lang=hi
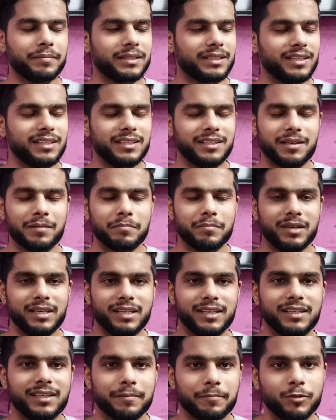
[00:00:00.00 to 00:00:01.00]
पता नहीं कब
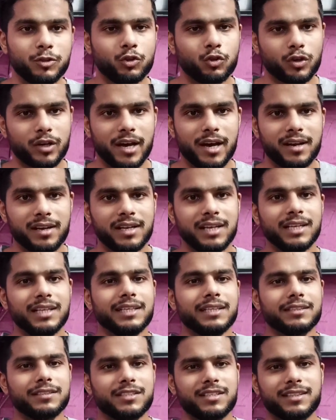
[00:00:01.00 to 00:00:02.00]
बनेगी अभी तो खैर
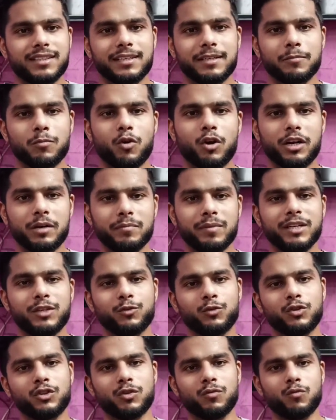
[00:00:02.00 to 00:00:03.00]
जितनी बॉडी बनी
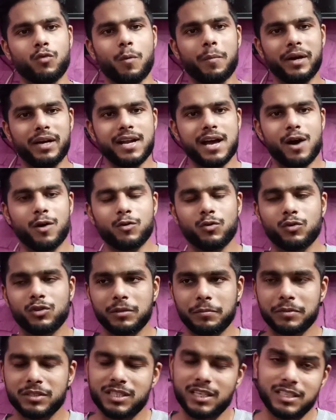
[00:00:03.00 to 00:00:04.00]
हुई थी वो भी डाउन
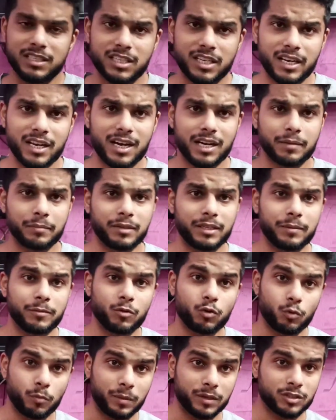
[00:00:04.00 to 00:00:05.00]
होगी पिछले छह आठ महीने में
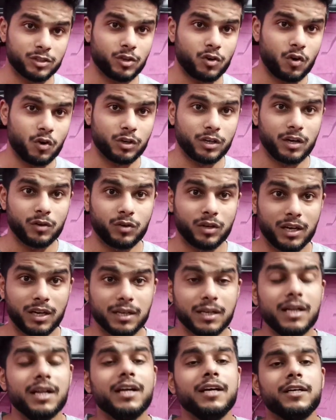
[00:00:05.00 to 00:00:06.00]
और ऊपर से लॉकडाउन
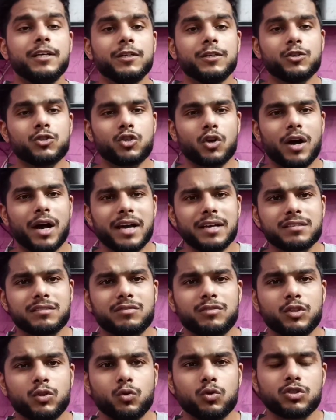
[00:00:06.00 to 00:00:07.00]
अलग सो गाइस
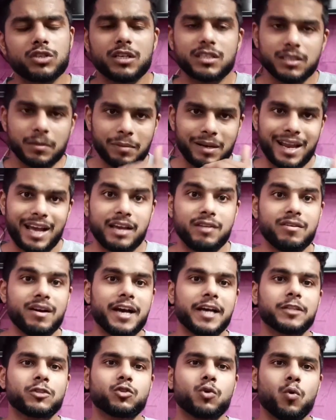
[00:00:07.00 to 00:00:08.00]
बिंदु सर जब लाइव
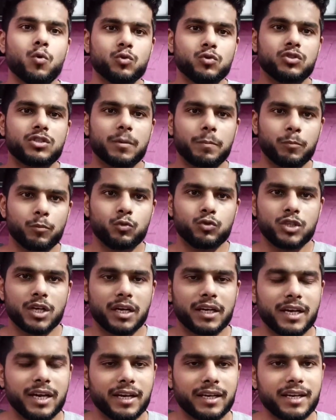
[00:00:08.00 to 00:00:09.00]
आए तो उनसे पूछा
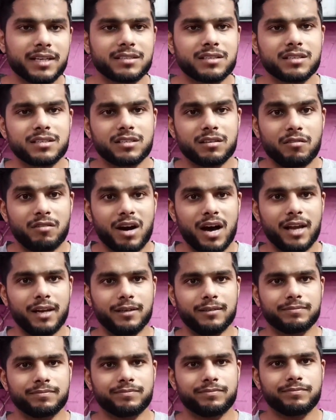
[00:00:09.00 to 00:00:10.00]
गया एक ऐसा सवाल